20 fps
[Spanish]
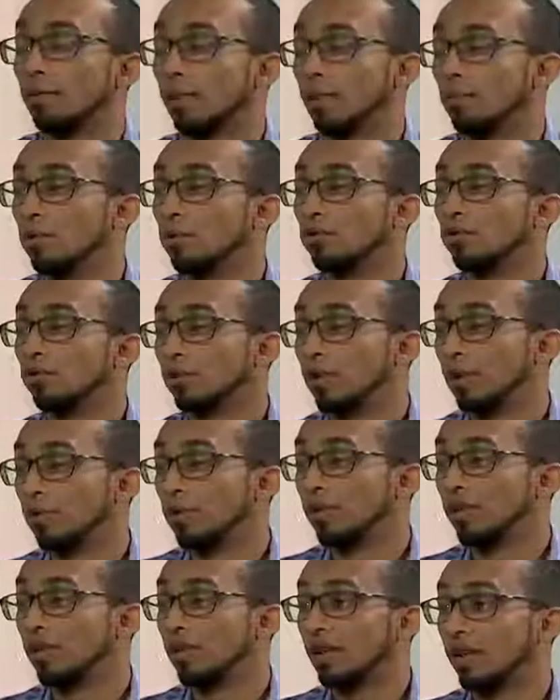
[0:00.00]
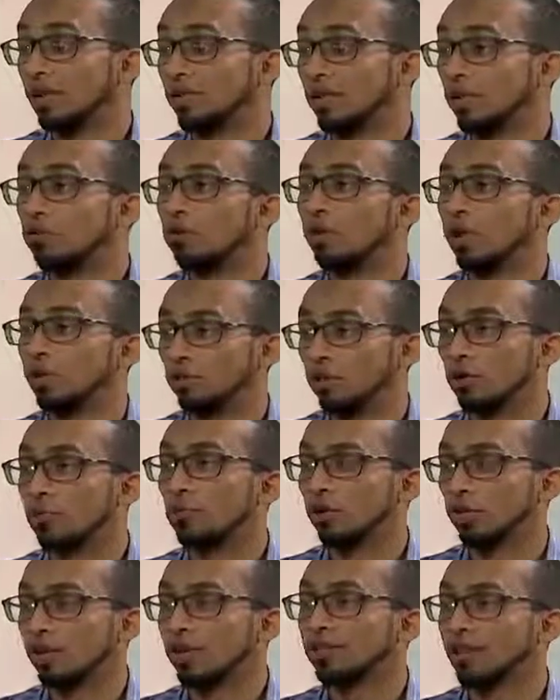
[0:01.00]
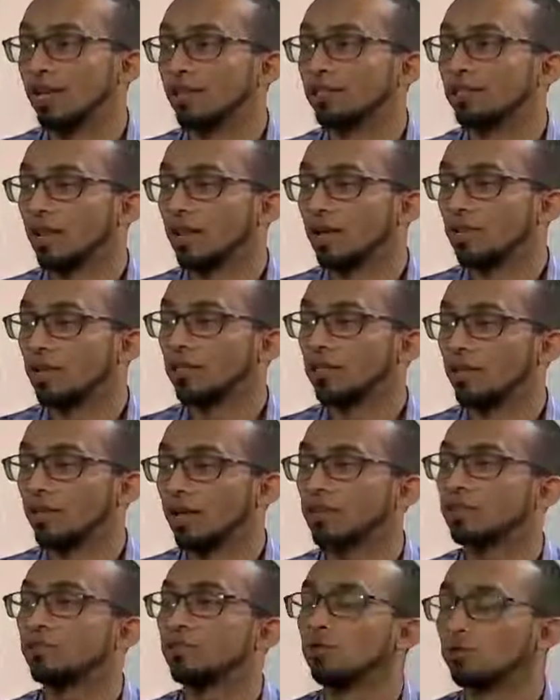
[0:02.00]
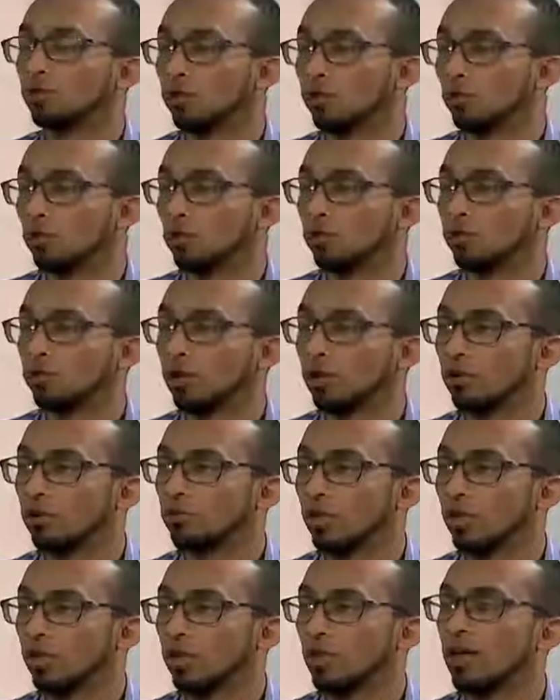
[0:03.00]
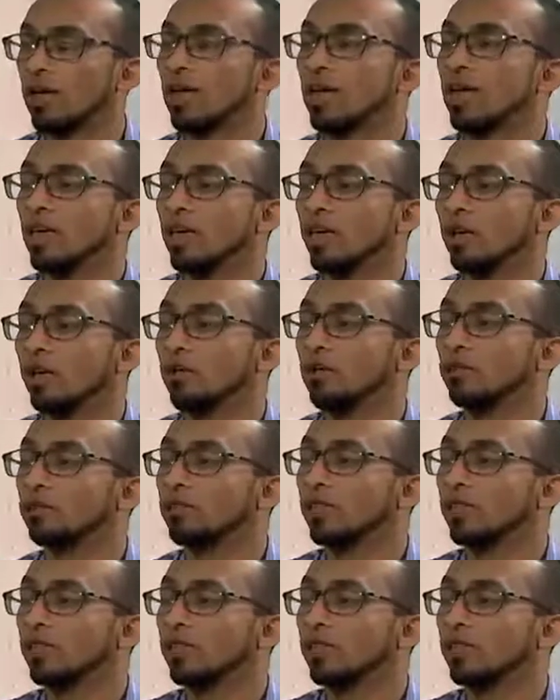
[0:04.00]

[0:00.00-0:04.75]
Hablemos también de la articulación, porque se hace la investigación, se conocen los temas y luego